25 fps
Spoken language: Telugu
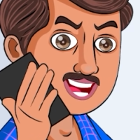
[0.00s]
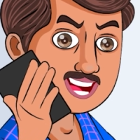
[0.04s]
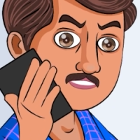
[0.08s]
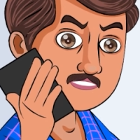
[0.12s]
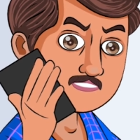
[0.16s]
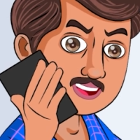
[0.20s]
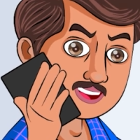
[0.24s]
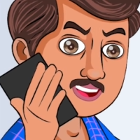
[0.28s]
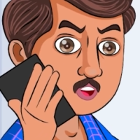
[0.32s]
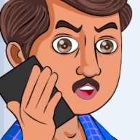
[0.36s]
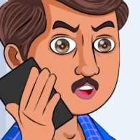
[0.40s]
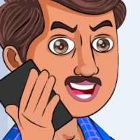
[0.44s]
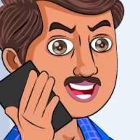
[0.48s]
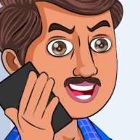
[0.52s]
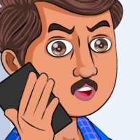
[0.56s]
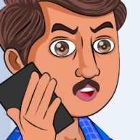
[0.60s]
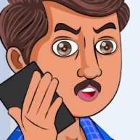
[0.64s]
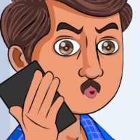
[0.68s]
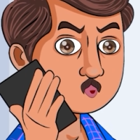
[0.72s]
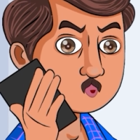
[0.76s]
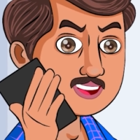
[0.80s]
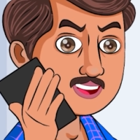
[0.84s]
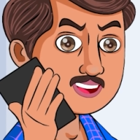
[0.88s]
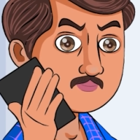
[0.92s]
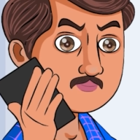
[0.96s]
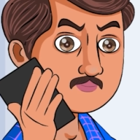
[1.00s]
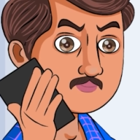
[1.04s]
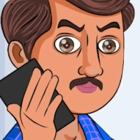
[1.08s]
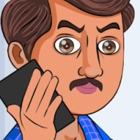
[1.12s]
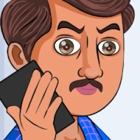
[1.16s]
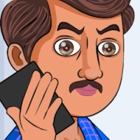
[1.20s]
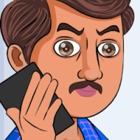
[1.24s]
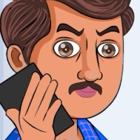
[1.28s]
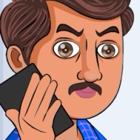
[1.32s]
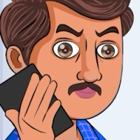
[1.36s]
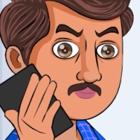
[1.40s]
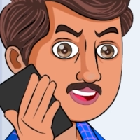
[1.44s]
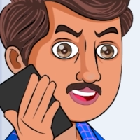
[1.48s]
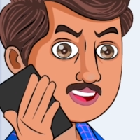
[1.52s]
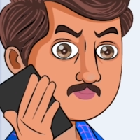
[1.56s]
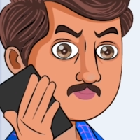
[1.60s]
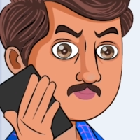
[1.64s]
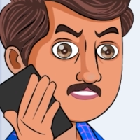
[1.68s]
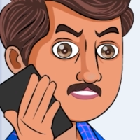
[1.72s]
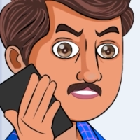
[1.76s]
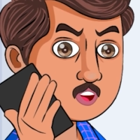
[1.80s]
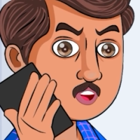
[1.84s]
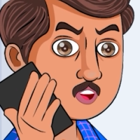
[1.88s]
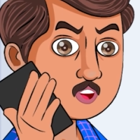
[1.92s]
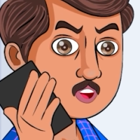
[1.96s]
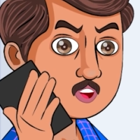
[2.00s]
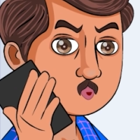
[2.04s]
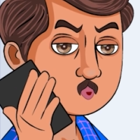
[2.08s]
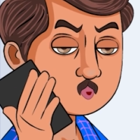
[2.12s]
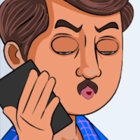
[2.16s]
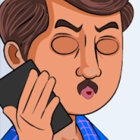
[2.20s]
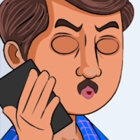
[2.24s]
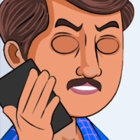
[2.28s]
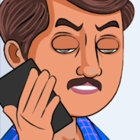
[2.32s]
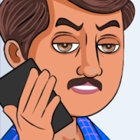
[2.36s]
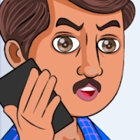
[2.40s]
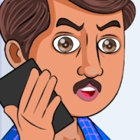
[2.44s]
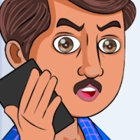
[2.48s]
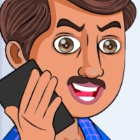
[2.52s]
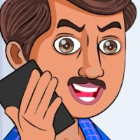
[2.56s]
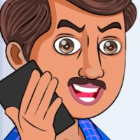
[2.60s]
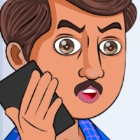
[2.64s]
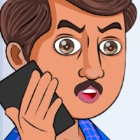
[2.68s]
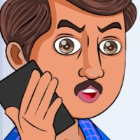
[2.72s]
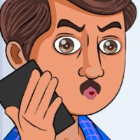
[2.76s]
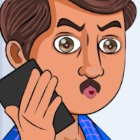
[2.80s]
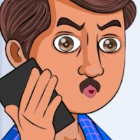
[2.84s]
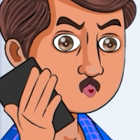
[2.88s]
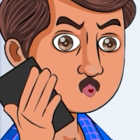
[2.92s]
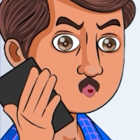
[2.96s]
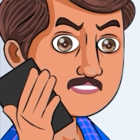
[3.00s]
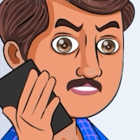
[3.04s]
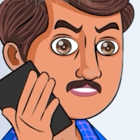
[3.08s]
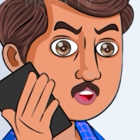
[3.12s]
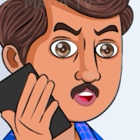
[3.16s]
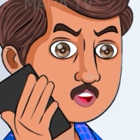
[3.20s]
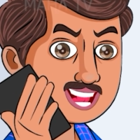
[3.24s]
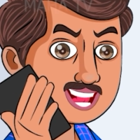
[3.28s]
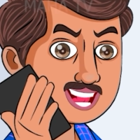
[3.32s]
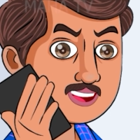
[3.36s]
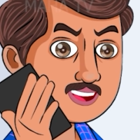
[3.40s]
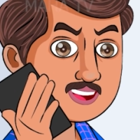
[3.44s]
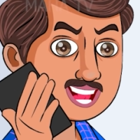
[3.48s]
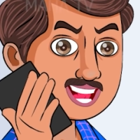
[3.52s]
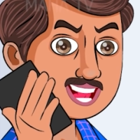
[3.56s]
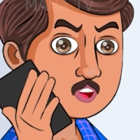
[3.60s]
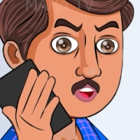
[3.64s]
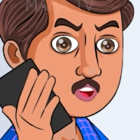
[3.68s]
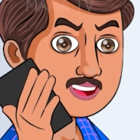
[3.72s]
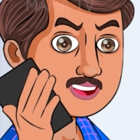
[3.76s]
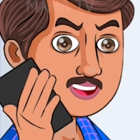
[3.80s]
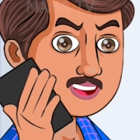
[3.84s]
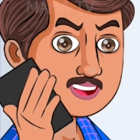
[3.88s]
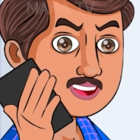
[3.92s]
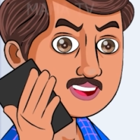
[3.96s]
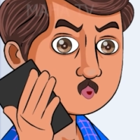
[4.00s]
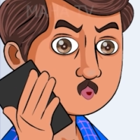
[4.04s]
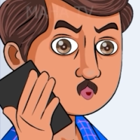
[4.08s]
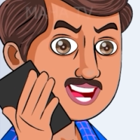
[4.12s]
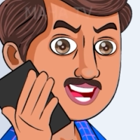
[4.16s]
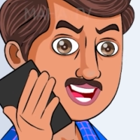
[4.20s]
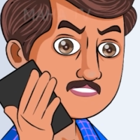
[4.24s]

వద్దులే అమ్మా వద్దు చెప్తే ఇప్పుడు నిజంగానే నా పెళ్ళాన్ని కట్నం